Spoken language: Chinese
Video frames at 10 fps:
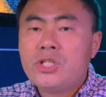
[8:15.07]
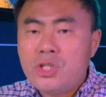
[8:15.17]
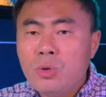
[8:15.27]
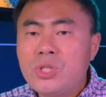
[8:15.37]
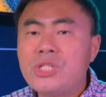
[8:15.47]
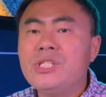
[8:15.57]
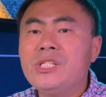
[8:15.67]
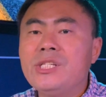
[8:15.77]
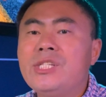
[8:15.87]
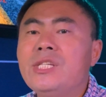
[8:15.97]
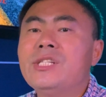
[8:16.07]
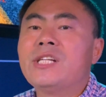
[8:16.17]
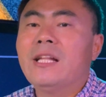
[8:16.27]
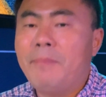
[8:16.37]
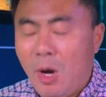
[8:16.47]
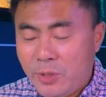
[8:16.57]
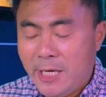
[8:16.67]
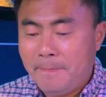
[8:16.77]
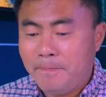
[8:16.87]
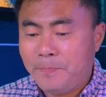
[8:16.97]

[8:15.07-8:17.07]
就是你信神的表现。